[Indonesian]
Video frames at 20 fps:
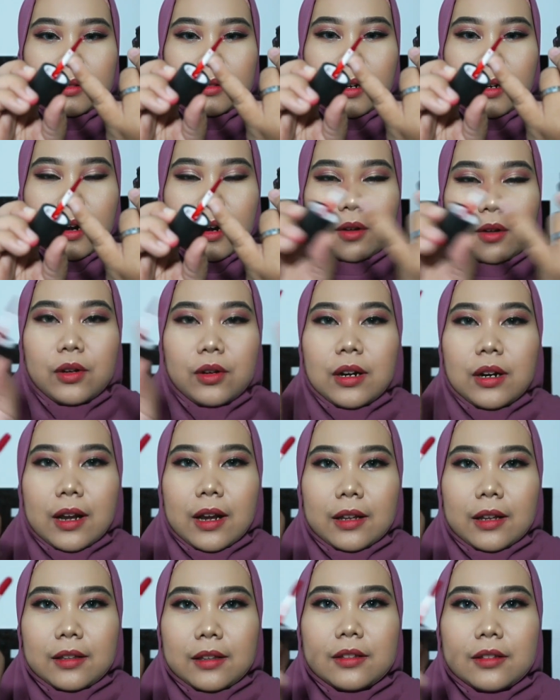terlalu
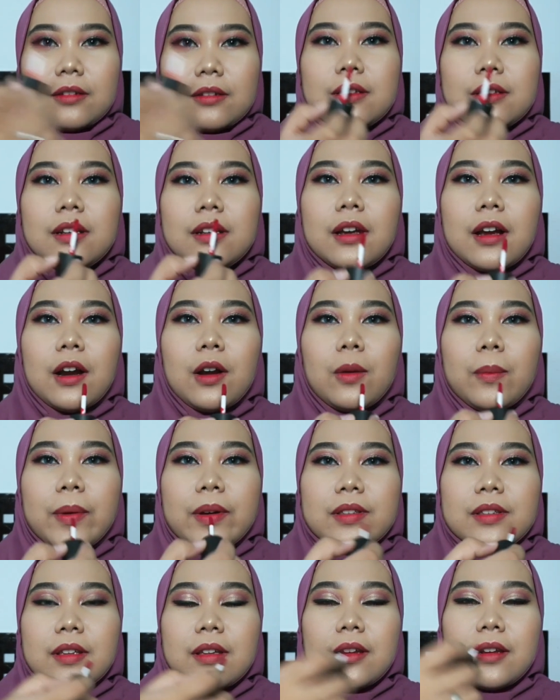deket gitu loh jadi kalau
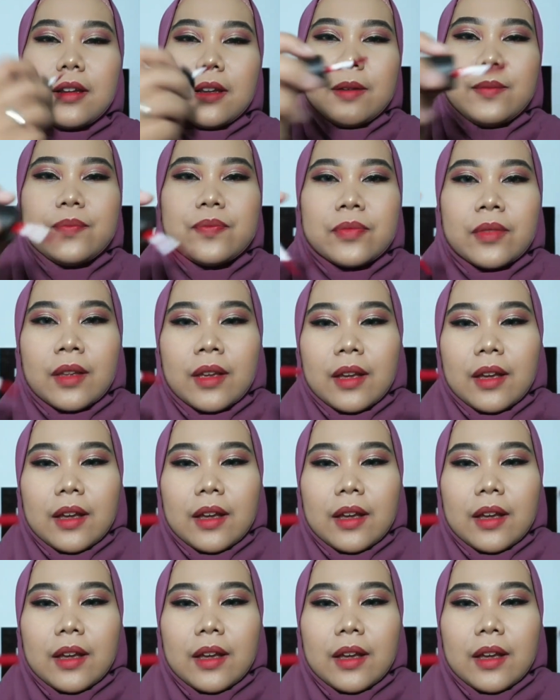pas gini